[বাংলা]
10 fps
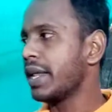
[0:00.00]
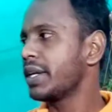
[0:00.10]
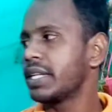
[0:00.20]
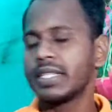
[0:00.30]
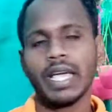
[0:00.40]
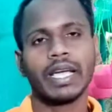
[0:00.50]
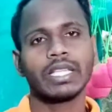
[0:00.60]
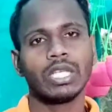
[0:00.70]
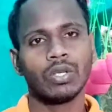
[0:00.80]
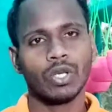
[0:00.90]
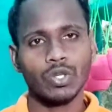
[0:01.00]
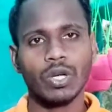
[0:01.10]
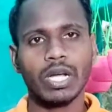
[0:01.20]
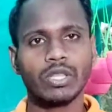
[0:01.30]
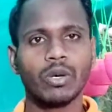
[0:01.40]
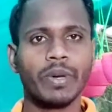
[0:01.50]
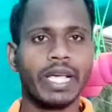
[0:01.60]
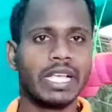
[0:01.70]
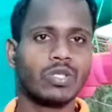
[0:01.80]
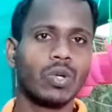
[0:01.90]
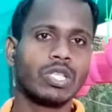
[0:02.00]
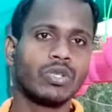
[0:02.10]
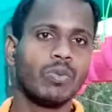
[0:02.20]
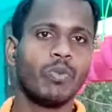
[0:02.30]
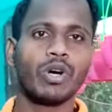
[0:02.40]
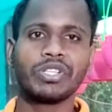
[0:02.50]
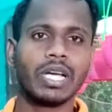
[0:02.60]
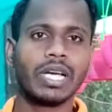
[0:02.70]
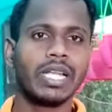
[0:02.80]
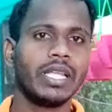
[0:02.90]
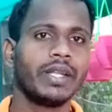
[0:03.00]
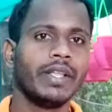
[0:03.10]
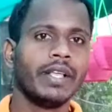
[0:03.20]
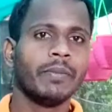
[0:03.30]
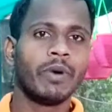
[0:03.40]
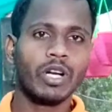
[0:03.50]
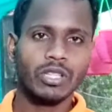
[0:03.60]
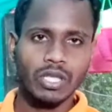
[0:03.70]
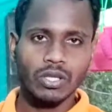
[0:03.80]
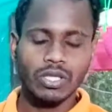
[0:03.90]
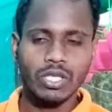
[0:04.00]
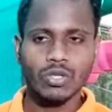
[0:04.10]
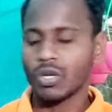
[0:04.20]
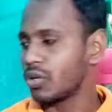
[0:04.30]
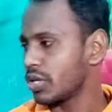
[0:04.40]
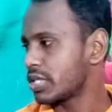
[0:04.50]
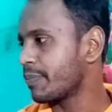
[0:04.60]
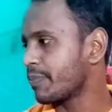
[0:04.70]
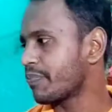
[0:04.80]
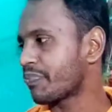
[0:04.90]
আরেকটি জায়গাতে নজর রাখতে হবে ক্যাচোলা যেন বর্ষাকালের অর্থাৎ হচ্ছে যখন হচ্ছে